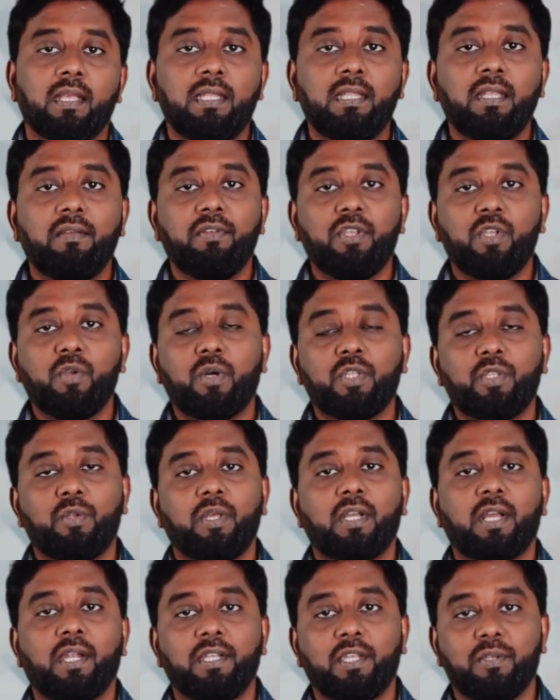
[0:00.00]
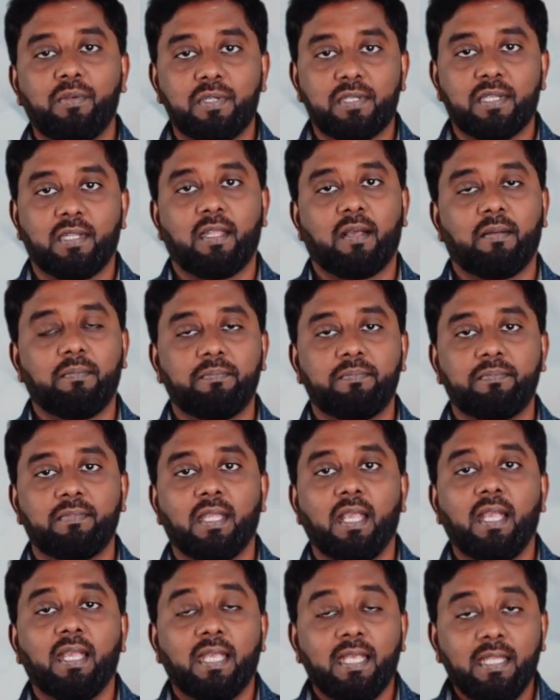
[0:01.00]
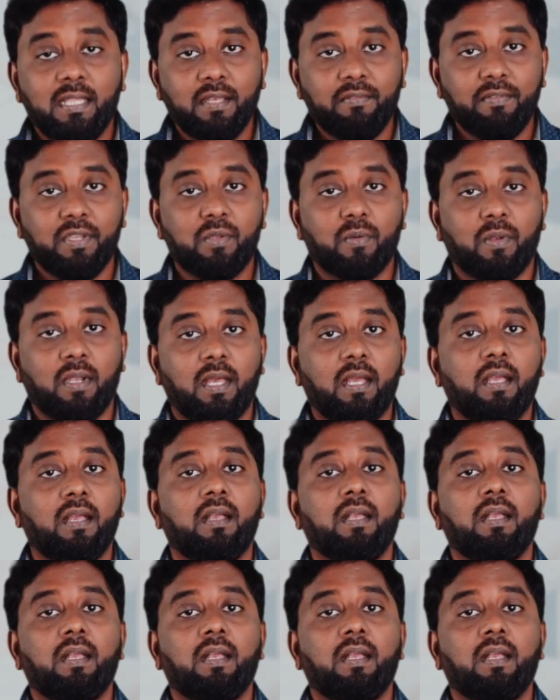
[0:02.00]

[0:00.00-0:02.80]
இந்த வீடியோ அதோட கண்டினியூஷன் தான் இந்த வீடியோவில்